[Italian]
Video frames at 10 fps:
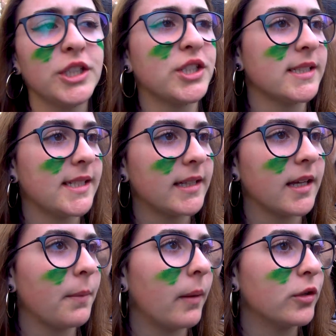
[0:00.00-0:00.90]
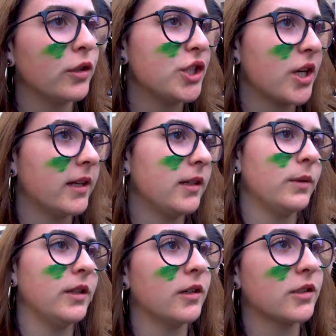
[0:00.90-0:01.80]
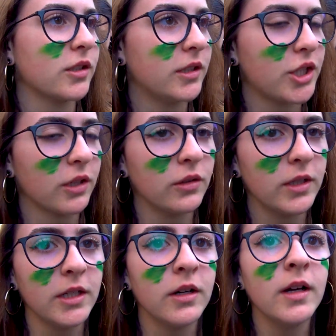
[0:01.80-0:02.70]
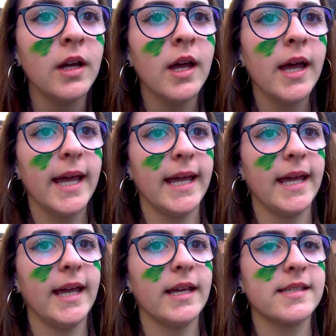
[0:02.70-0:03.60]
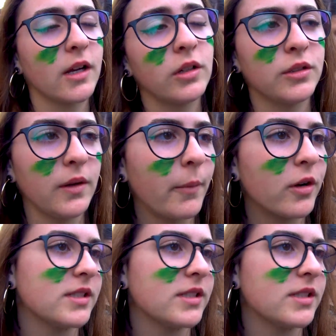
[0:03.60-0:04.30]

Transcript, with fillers: gli scienziati che abbiamo 12 anni, quindi non lo sto dicendo io e se continuiamo